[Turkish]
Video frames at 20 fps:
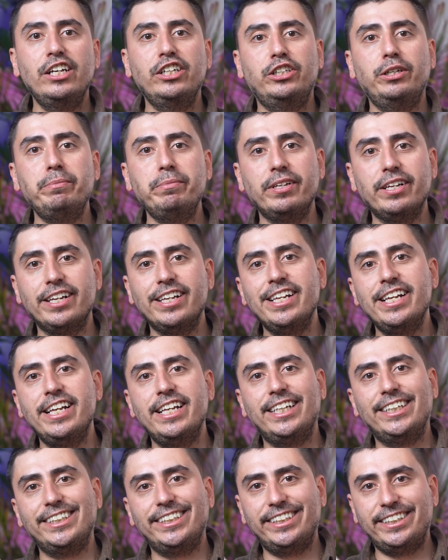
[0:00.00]
Şimdi
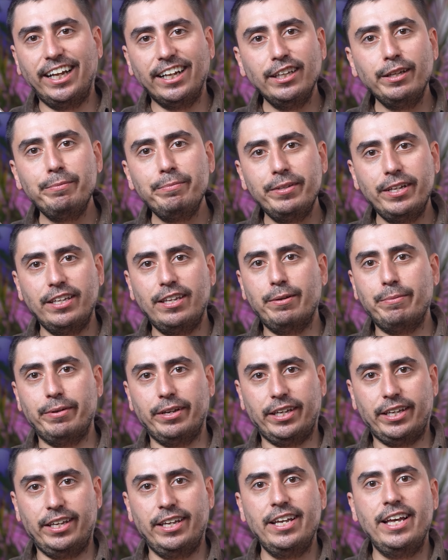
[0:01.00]
zalim ne
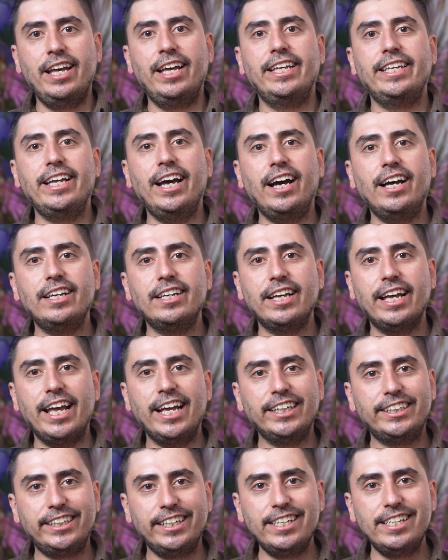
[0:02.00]
demek? Yani
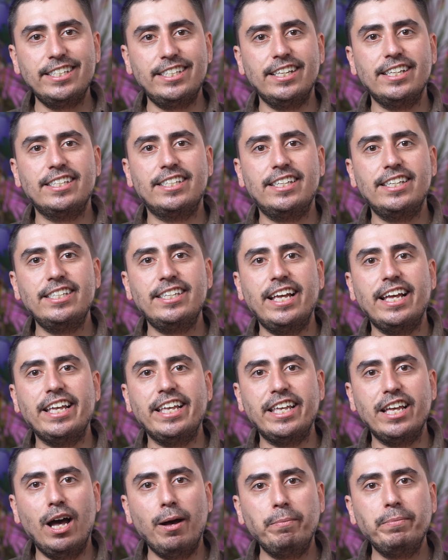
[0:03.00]
eşinizin size
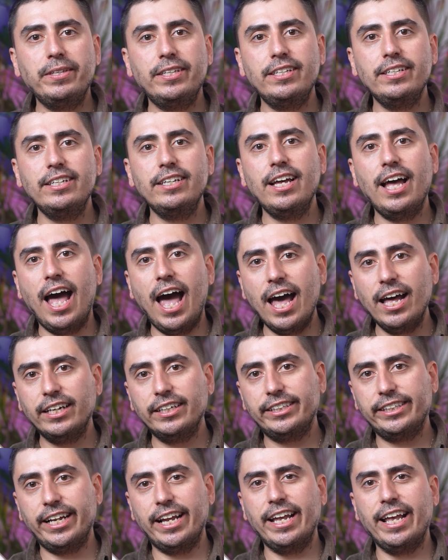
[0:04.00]
yaptığı her
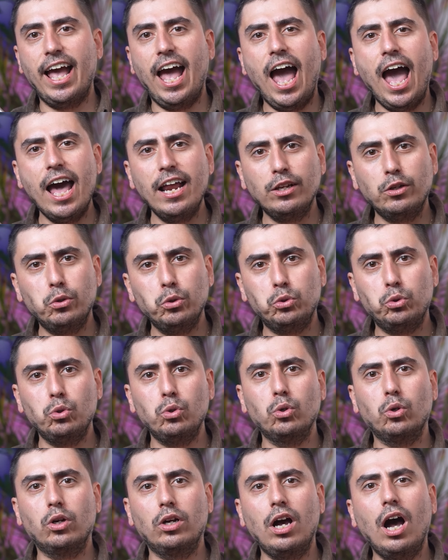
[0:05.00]
şey, her
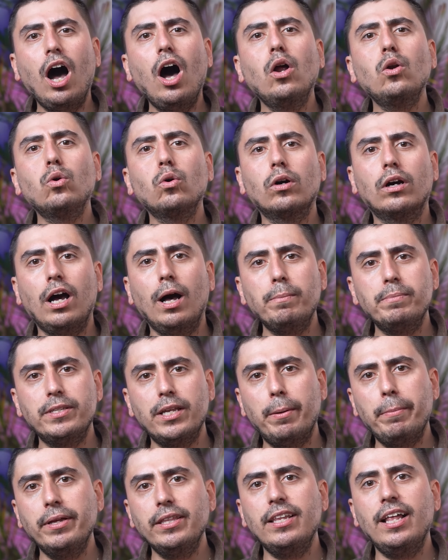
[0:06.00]
kötülük kanun
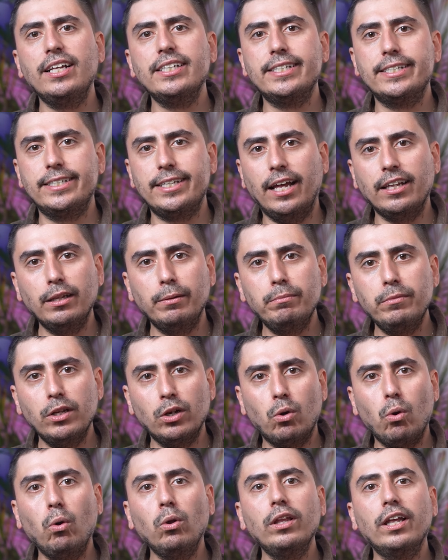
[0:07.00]
kapsamında
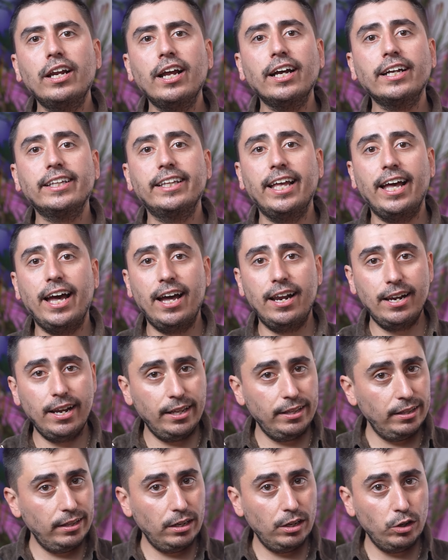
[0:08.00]
zalimlik olarak
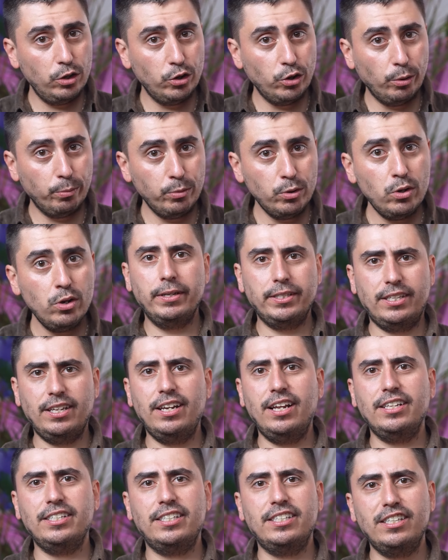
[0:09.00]
değerlendiriliyor mu?
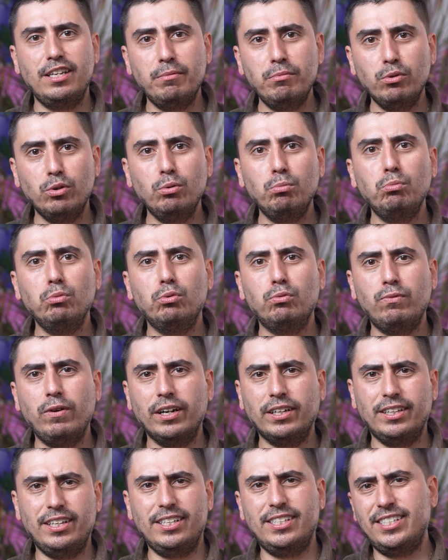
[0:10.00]
Mesela size bir gün
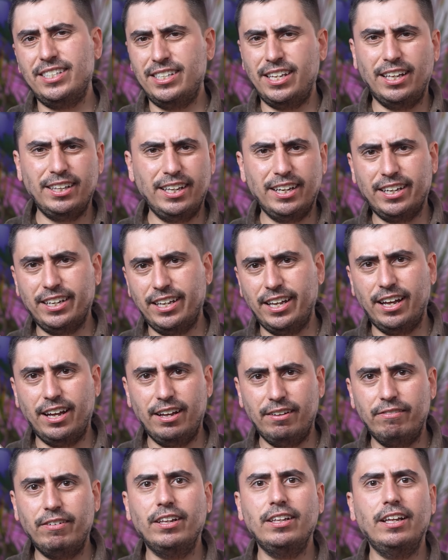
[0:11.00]
mutfakta salak
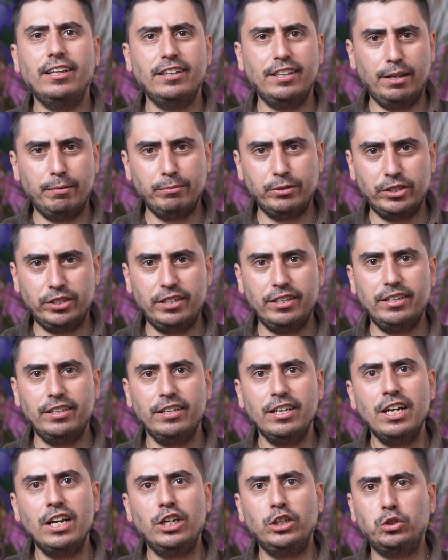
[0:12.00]
ya falan demiştir.
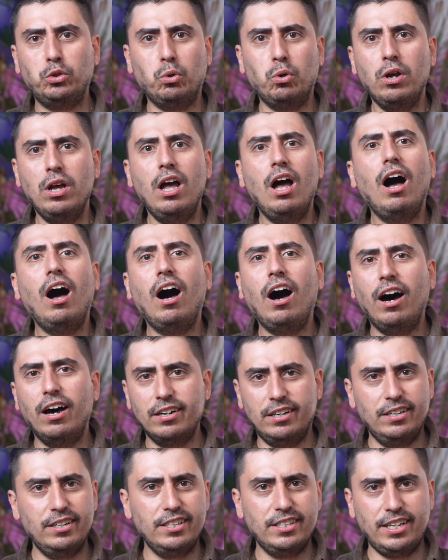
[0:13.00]
Çok
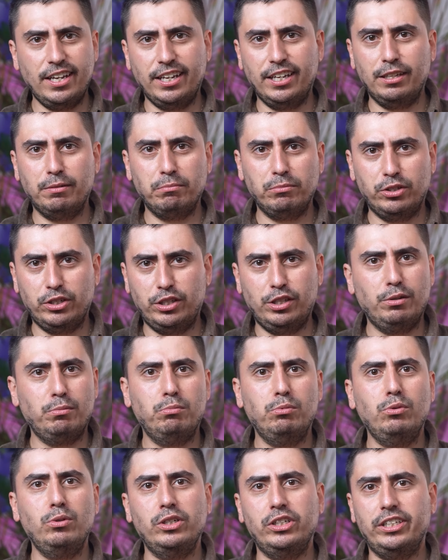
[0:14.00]
ağrınıza gitmiştir.
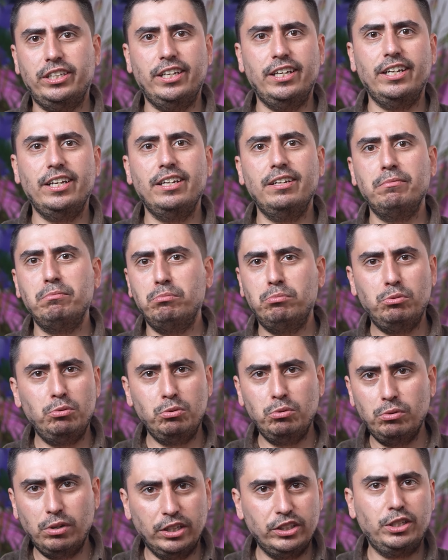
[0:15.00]
Bu işte
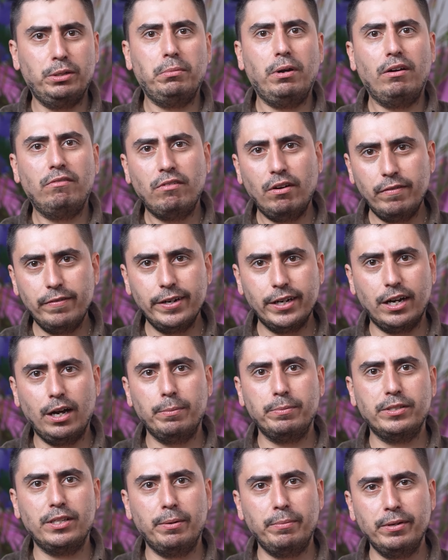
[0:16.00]
bu acaba vava
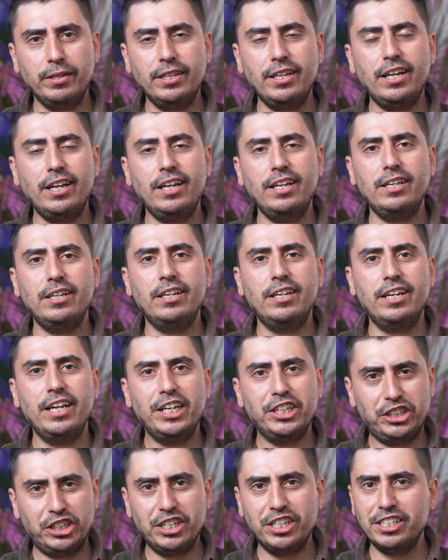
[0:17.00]
kapsamında
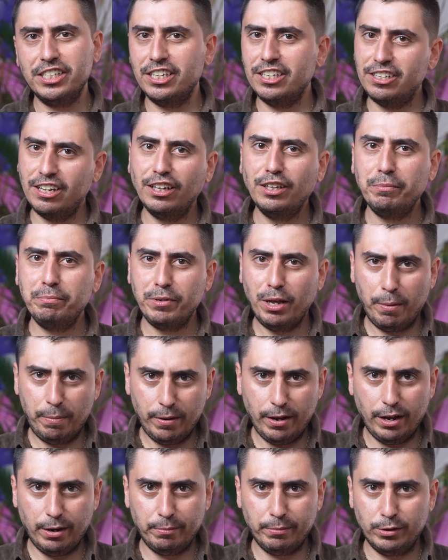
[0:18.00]
e, eşinizi zalim
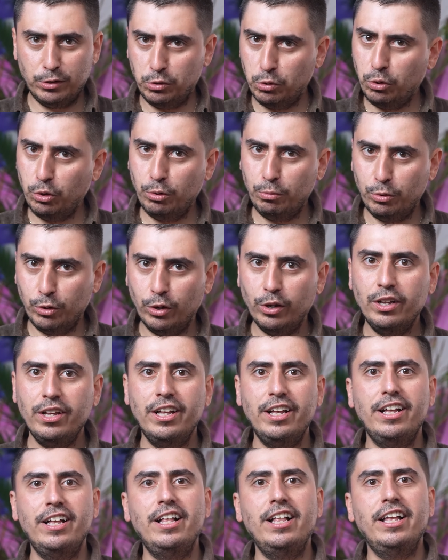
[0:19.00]
yapar mı? Soru bu.
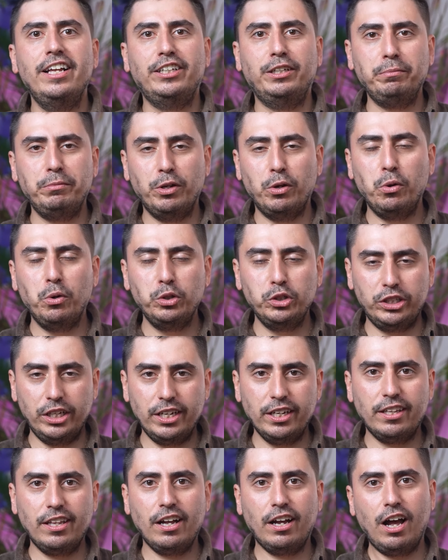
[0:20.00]
Şimdi
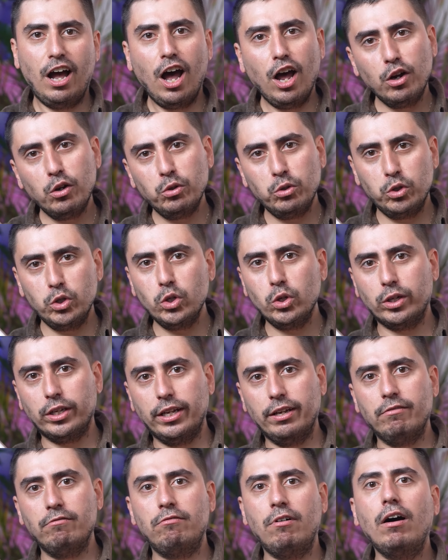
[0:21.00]
öncelikle kanun diyor
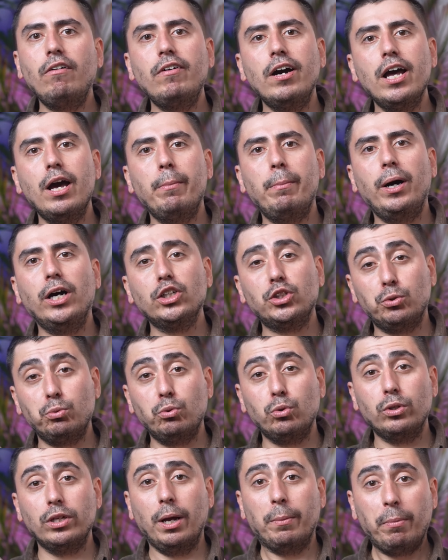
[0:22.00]
ki VAVA'ya
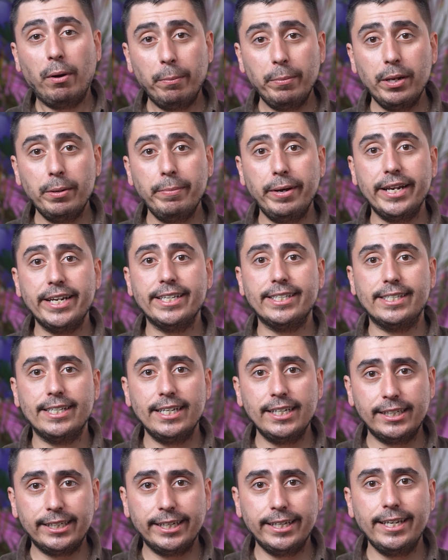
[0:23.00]
başvuru yapabilmeniz
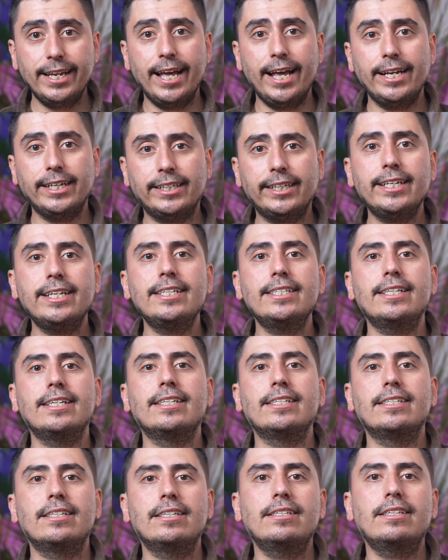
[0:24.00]
için
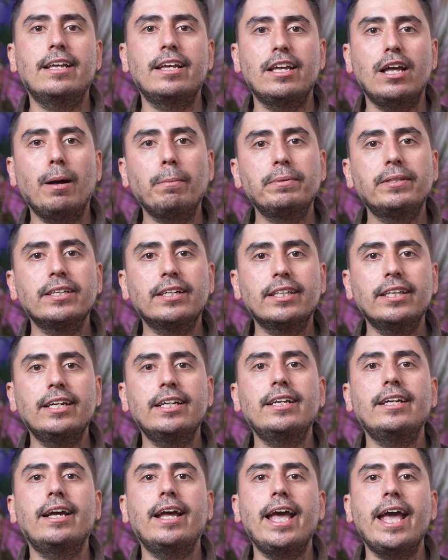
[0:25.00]
eşinizin size
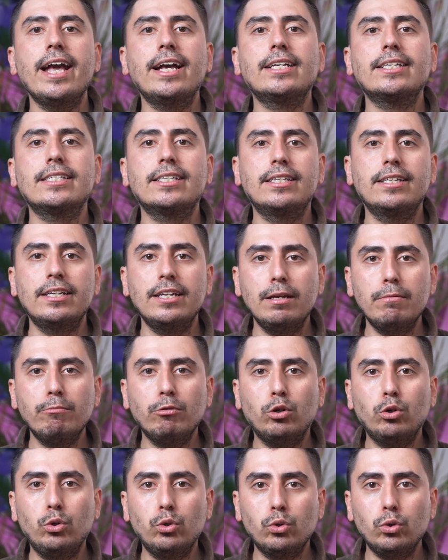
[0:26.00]
yaptıkları
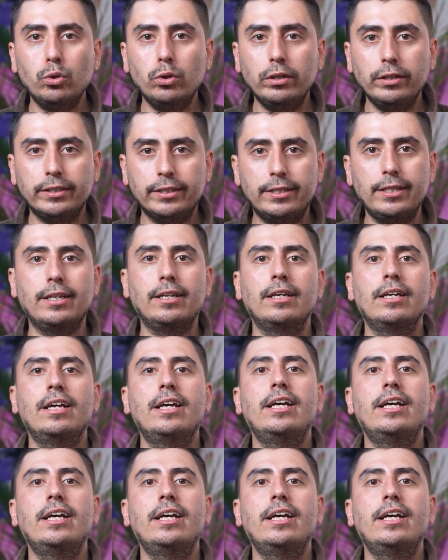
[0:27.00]
extreme cruelty